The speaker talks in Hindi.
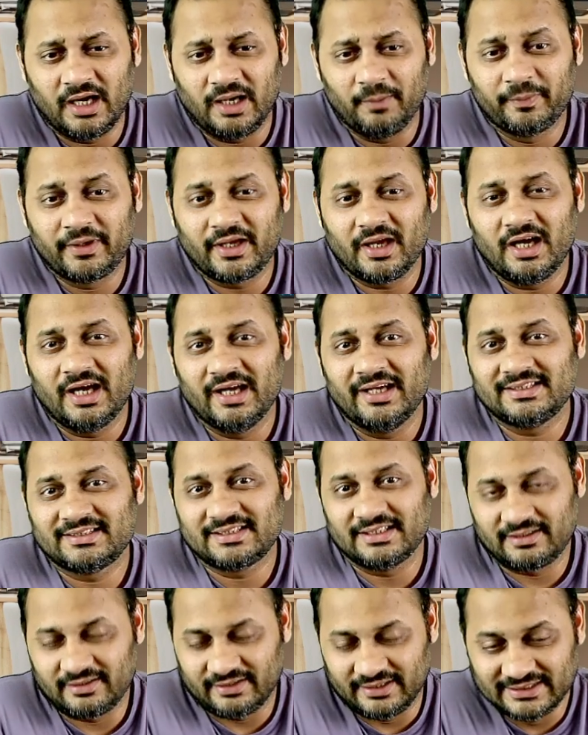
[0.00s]
अब क्या है
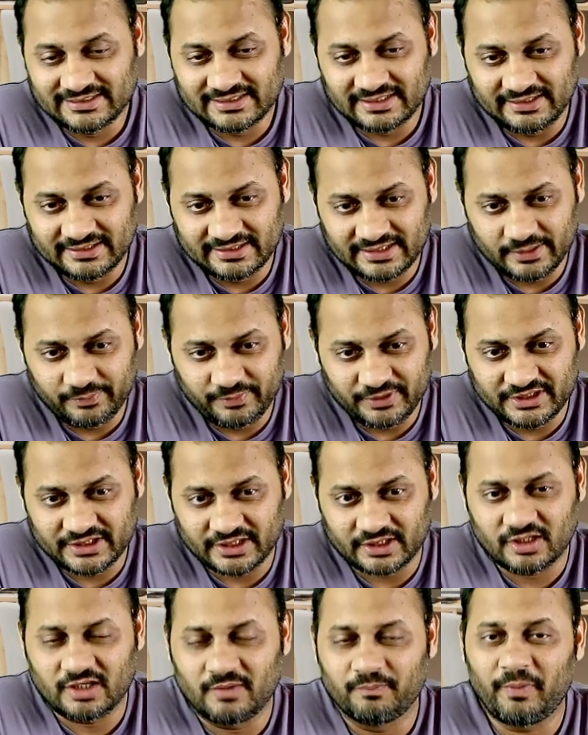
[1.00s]
सर रीज़न इसके
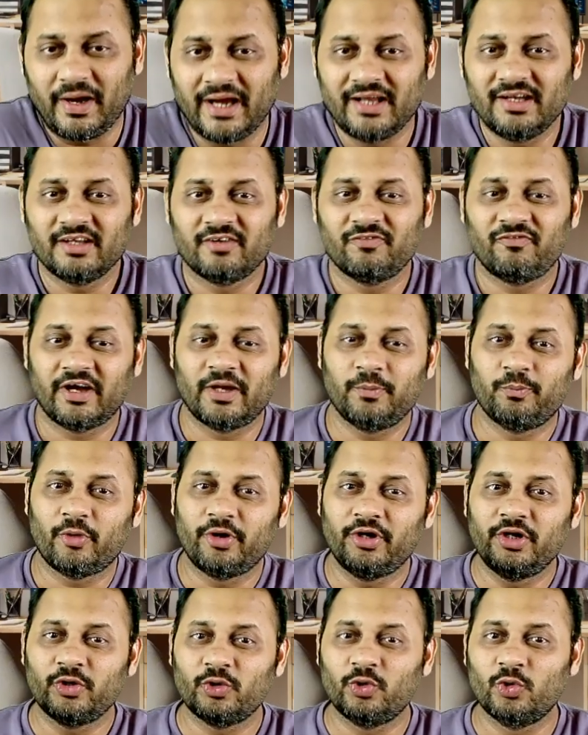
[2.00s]
पीछे कंपाइलर
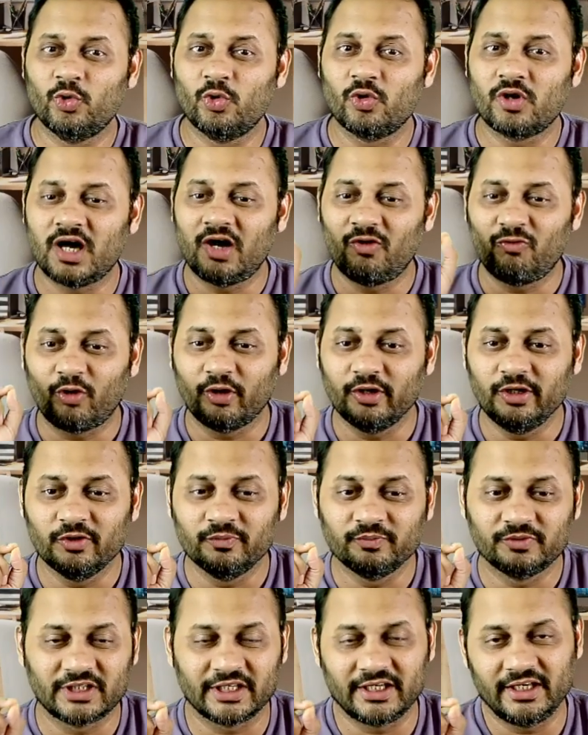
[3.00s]
5.0 का
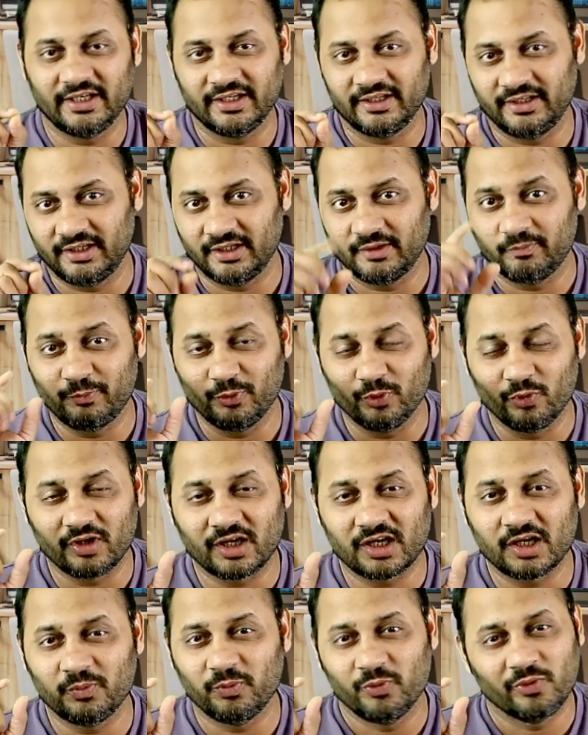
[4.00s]
वॉल्यूम थ्री है ये
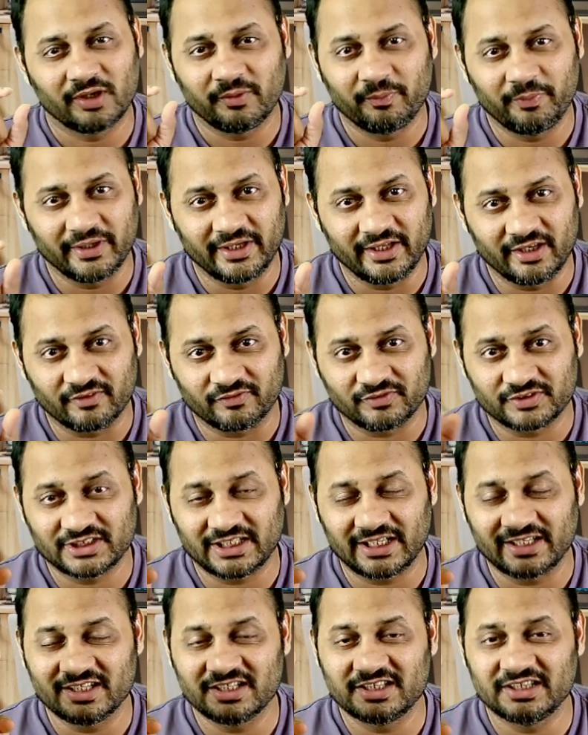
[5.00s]
पूरा का पूरा पी डी एफ
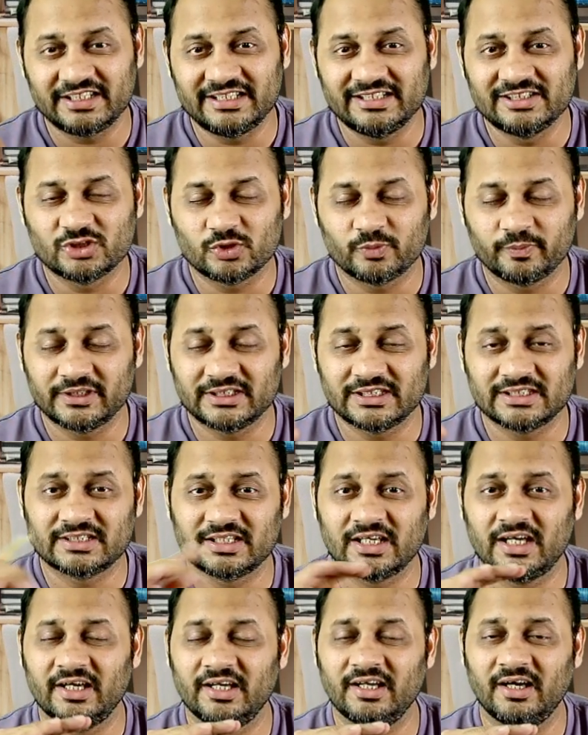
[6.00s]
साढ़े तीन सौ पेजेस
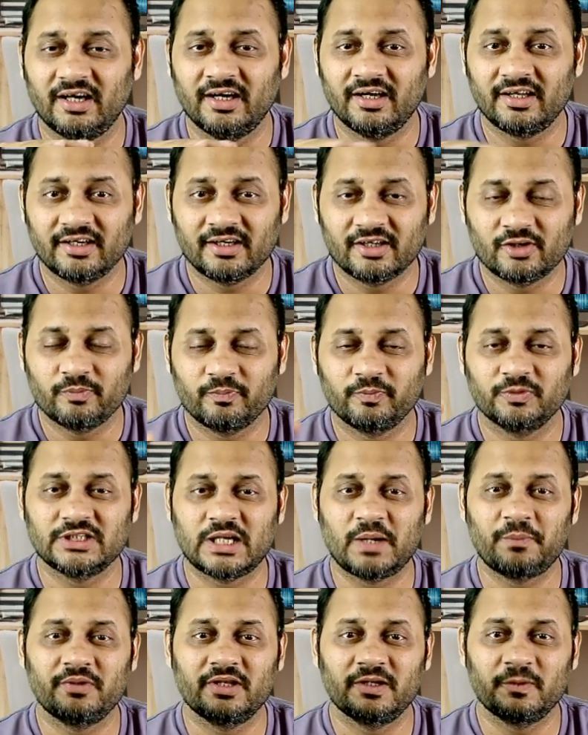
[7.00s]
का है हर
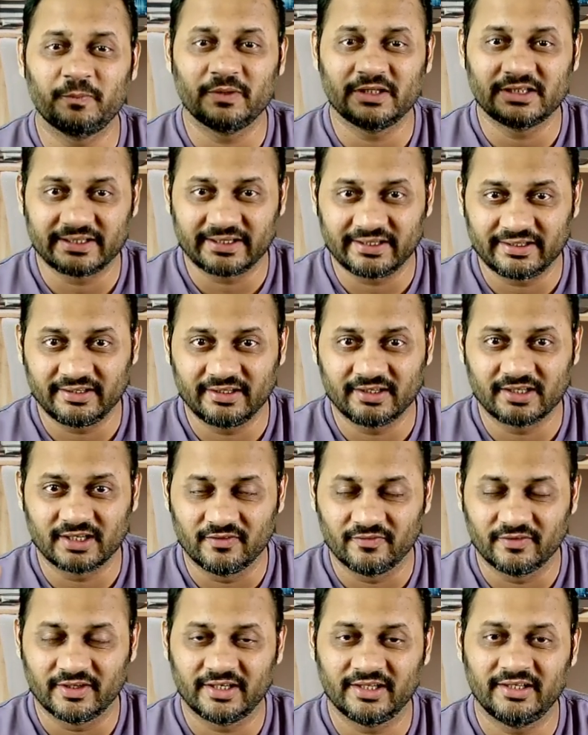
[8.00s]
चैप्टर पे थेरी
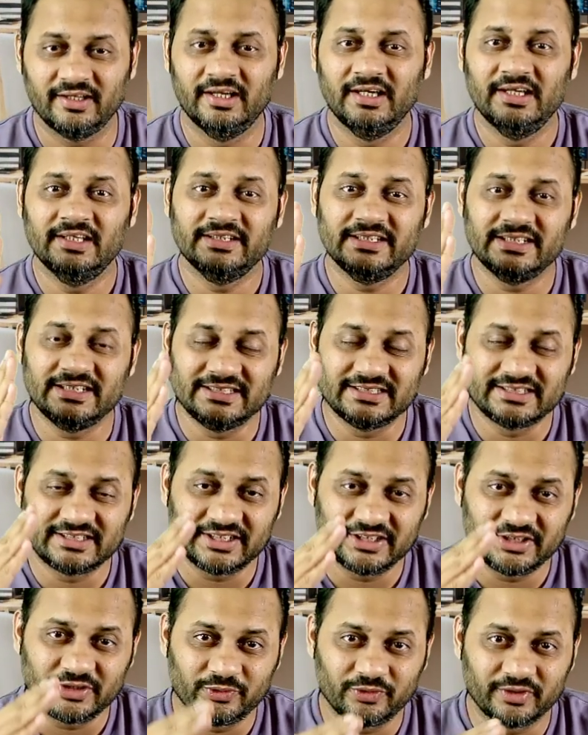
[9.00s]
कवर्ड है
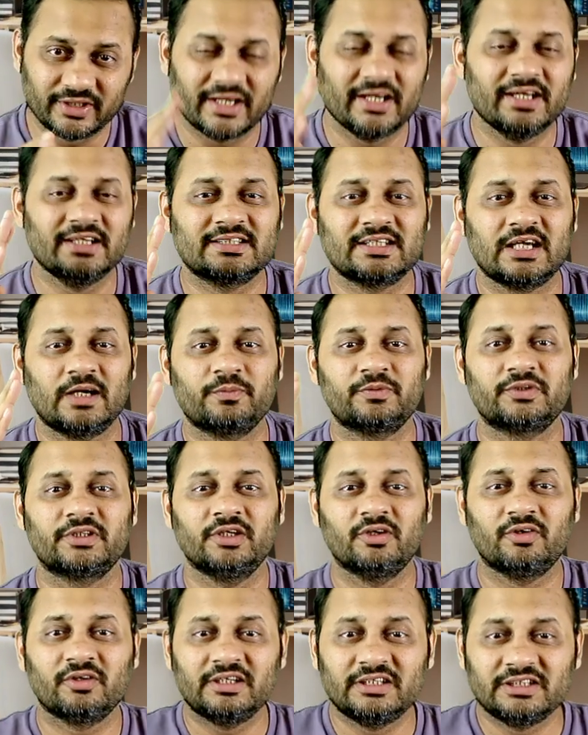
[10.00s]
इंस्टीट्यूट के हिसाब
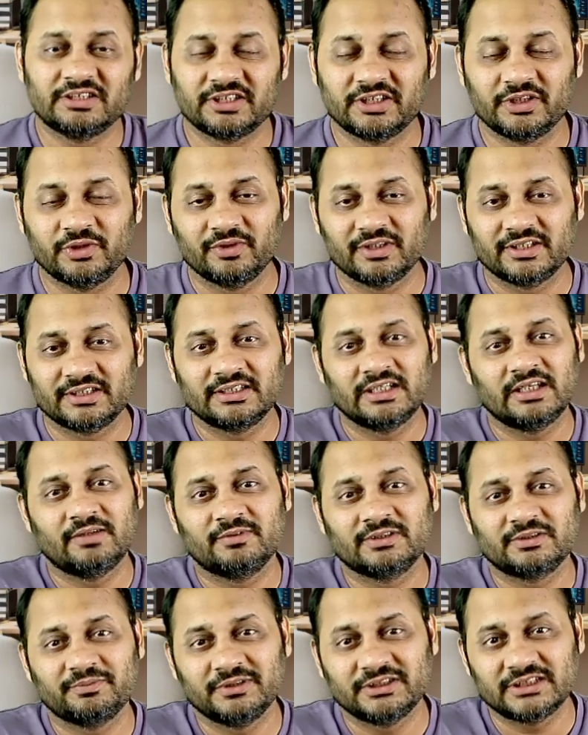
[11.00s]
से और इंस्टीट्यूट के
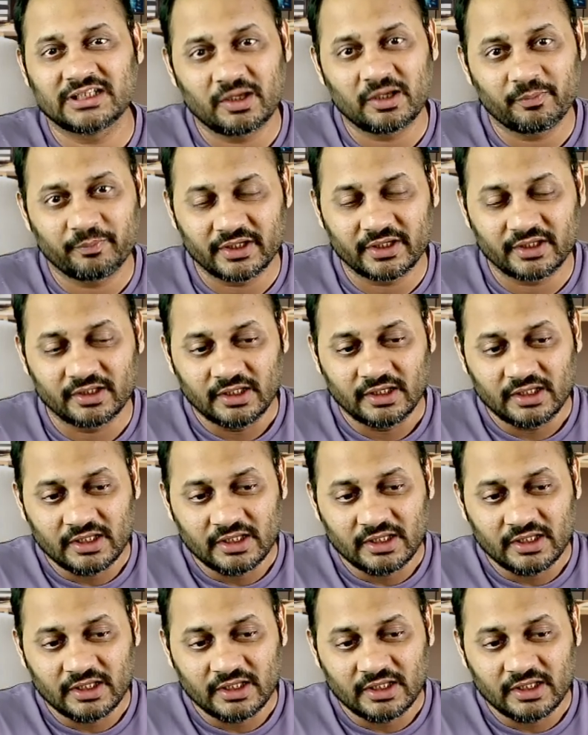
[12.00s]
सिलेबस में जहाँ पे